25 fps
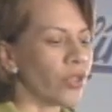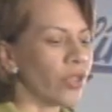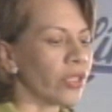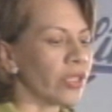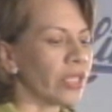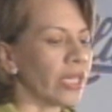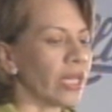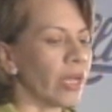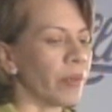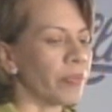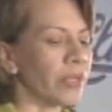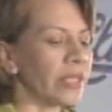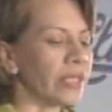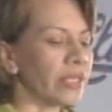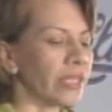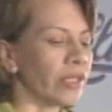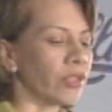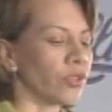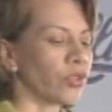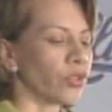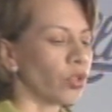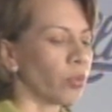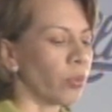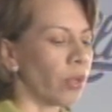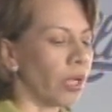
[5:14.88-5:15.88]
de terapia
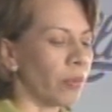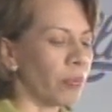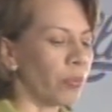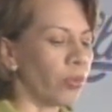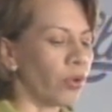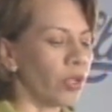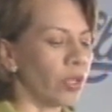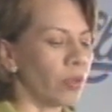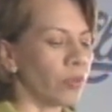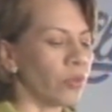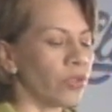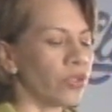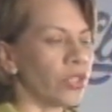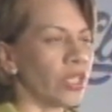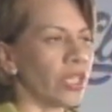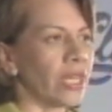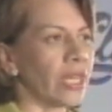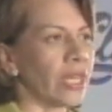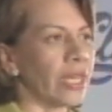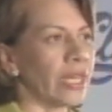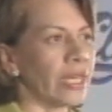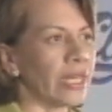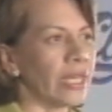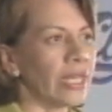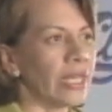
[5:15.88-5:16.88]
enterostomal podemos
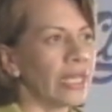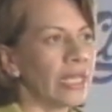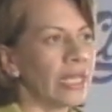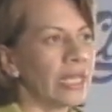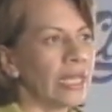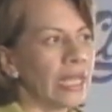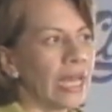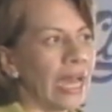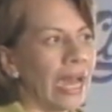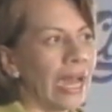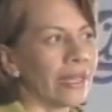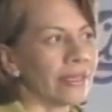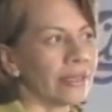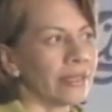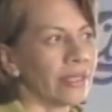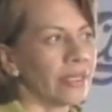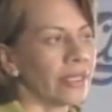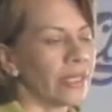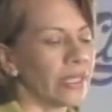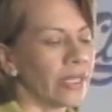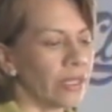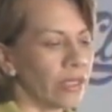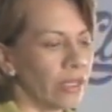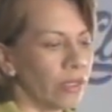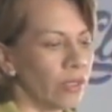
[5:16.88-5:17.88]
llegar a
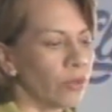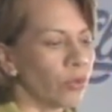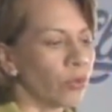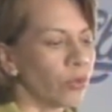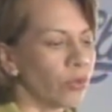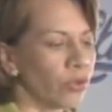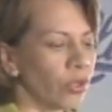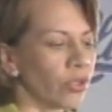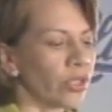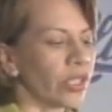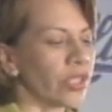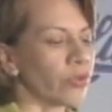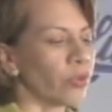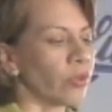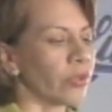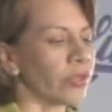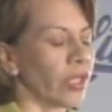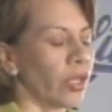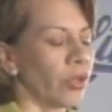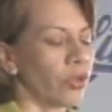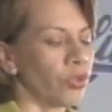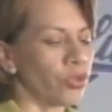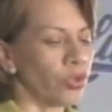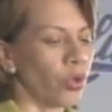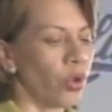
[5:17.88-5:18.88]
tener unos
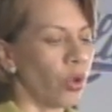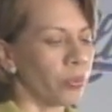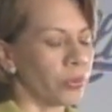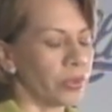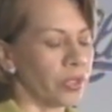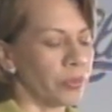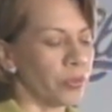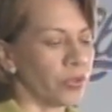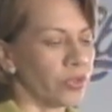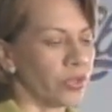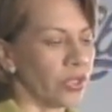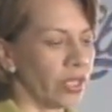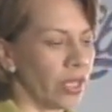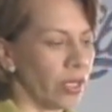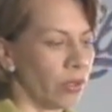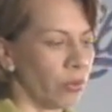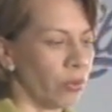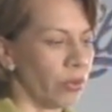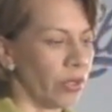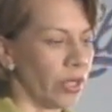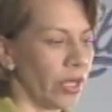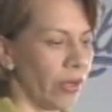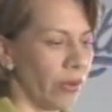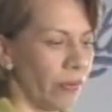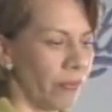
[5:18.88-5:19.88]
resultados óptimos en el
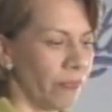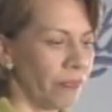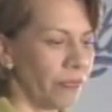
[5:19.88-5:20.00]
cuidado.